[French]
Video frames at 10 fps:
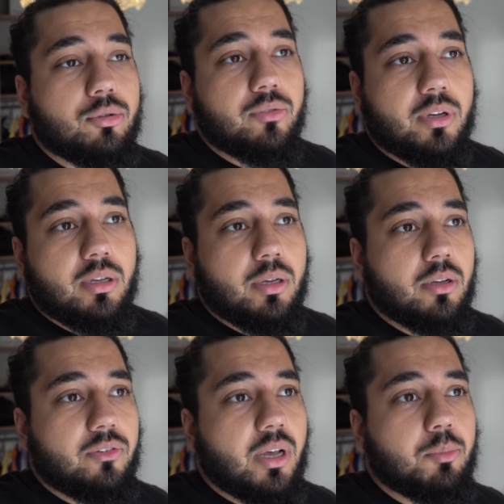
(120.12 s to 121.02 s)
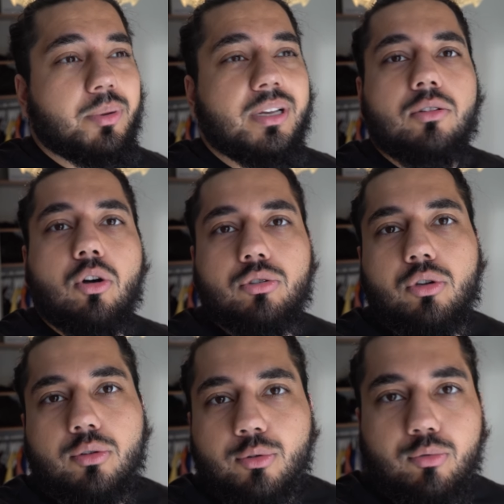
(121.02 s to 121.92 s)
on devrait euh, faire à peu près 30
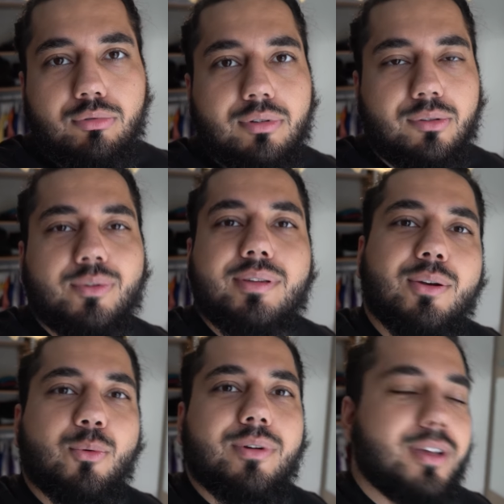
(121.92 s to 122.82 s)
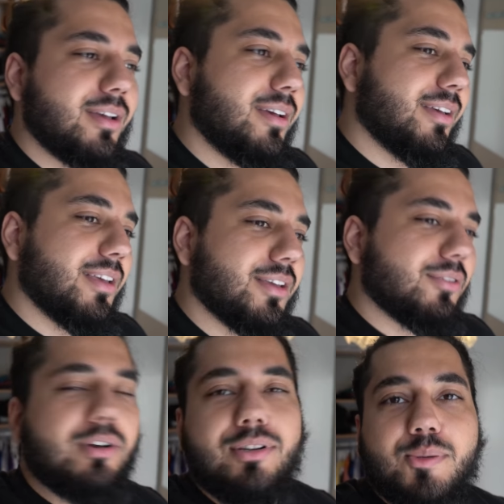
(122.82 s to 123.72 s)
heures de route, donc c'est long. Et
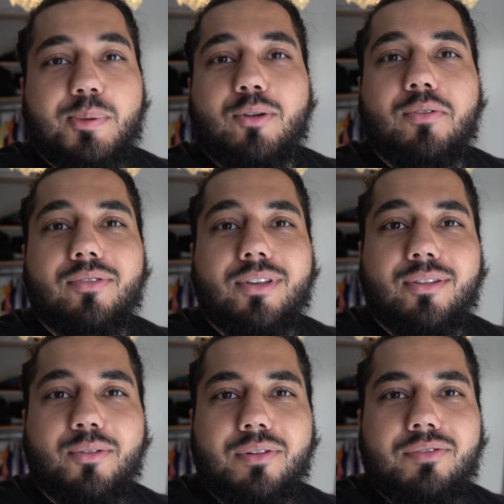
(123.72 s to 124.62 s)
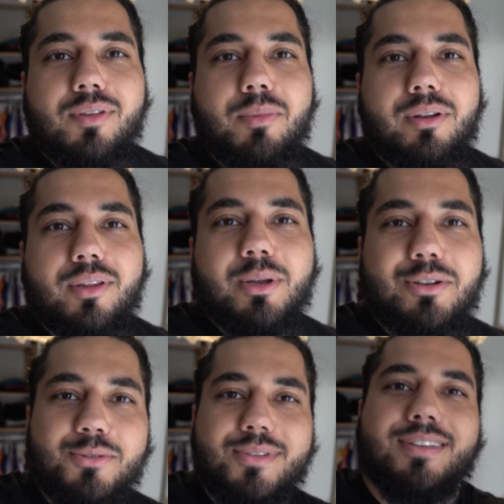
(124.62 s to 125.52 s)
voilà, j'espère qu'on va, vu vivre des belles,
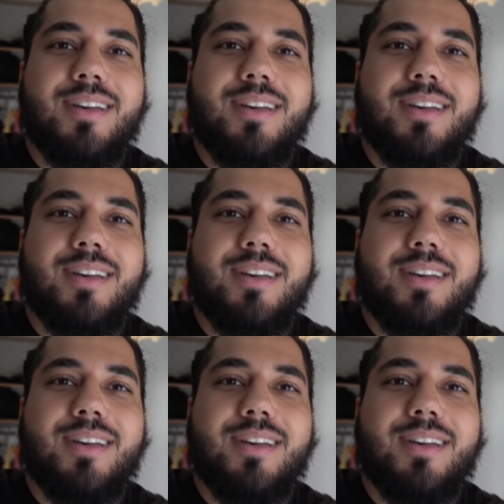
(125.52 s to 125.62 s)
choses.